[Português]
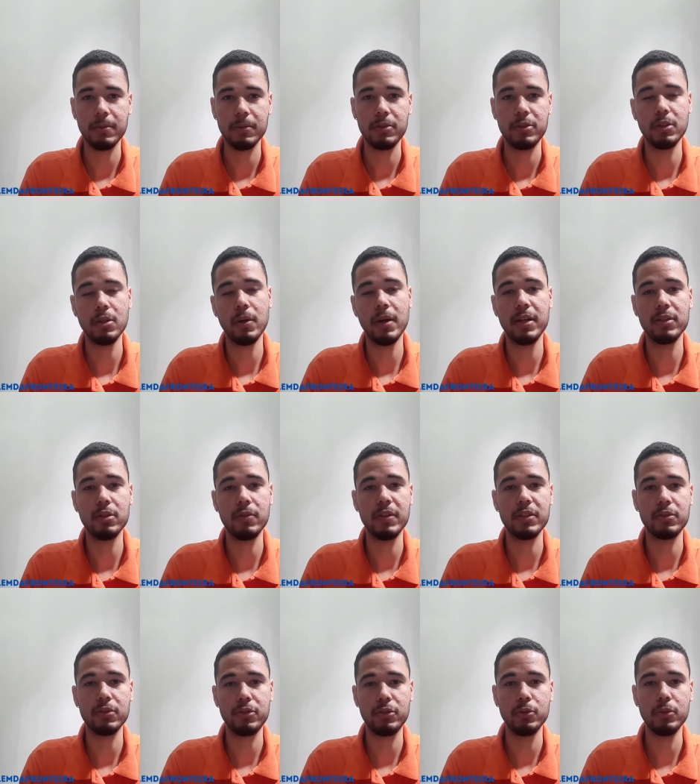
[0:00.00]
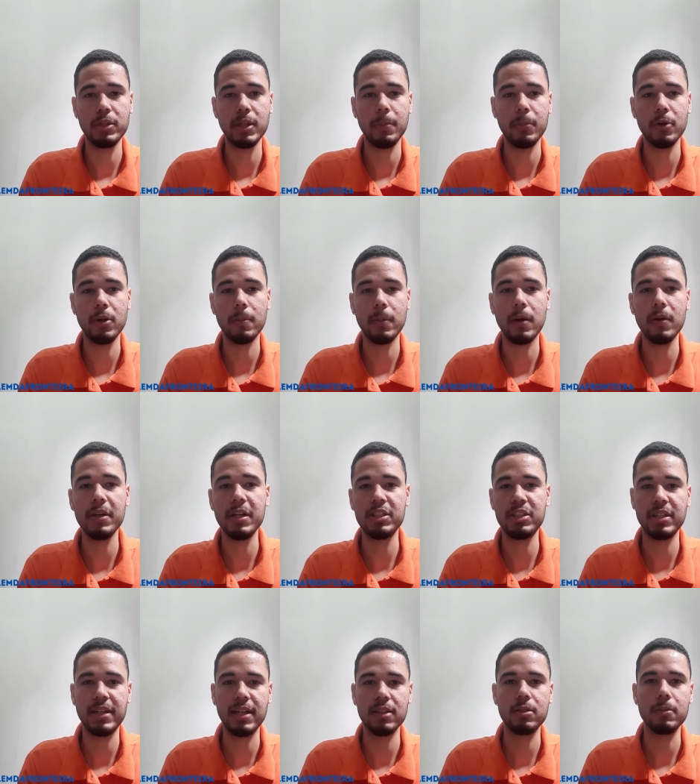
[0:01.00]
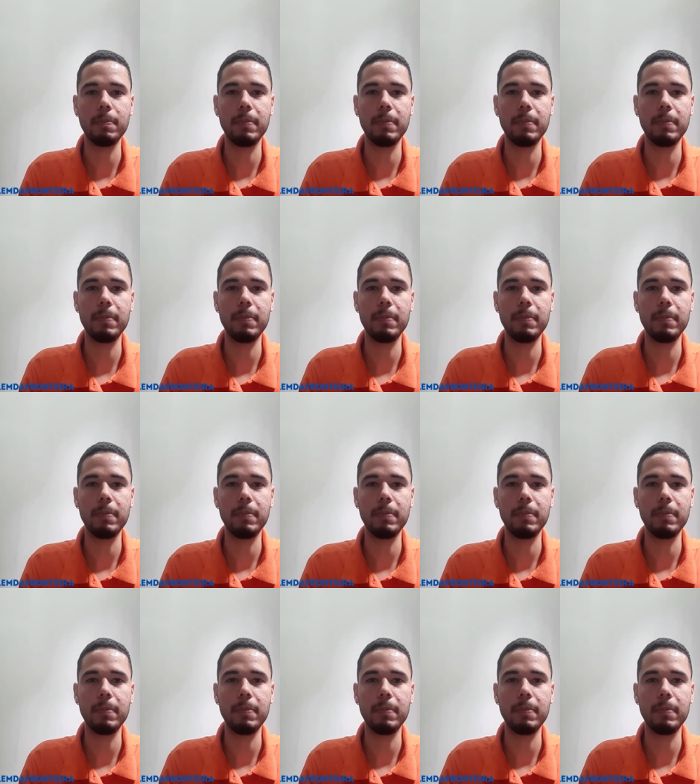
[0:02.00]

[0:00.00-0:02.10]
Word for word: se não resolvesse no tempo normal ia direto